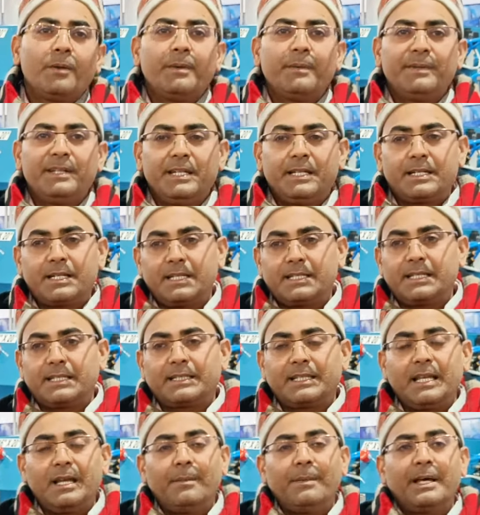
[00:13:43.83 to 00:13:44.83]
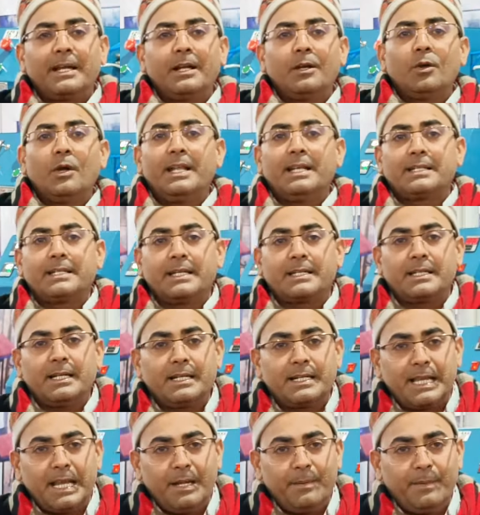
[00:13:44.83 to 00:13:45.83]
कोई भी विजिट कर सकते हैं हमारा नोएडा
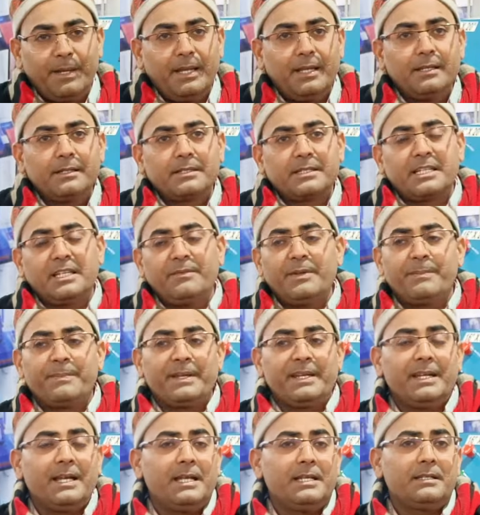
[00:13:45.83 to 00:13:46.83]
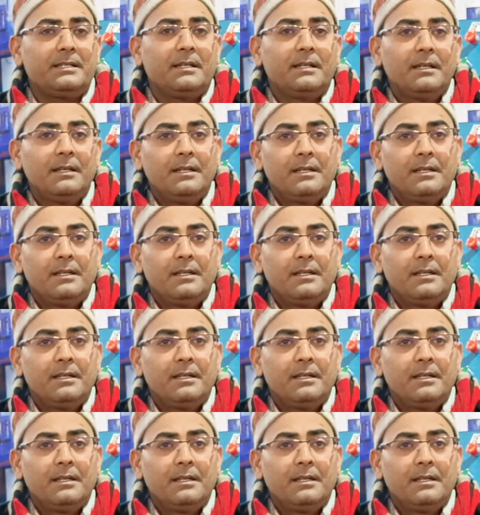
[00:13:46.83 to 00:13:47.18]
सेक्टर टेन में सी फिफ्टी नाइन